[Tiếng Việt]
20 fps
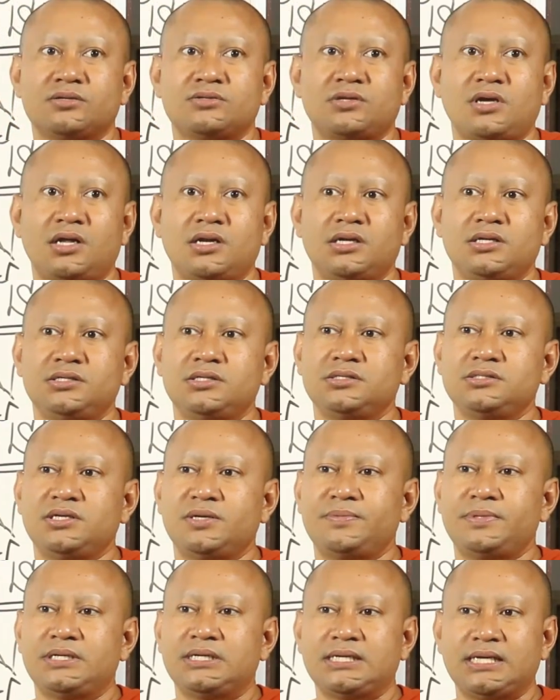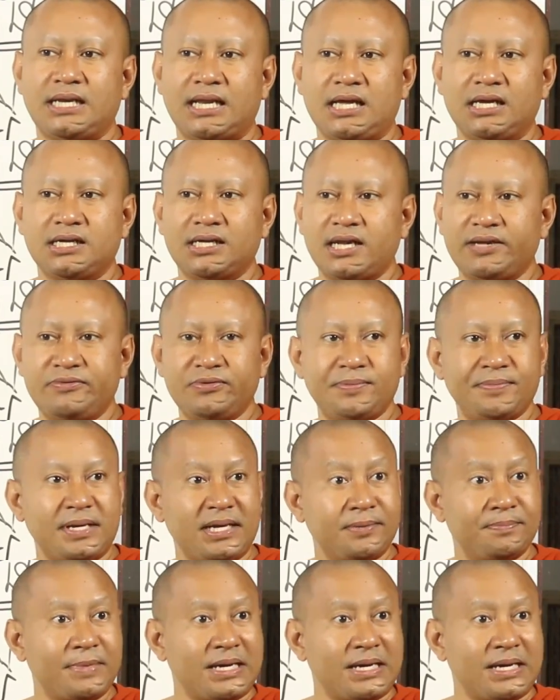có sao là dương dây rừng kia lá kia lá mình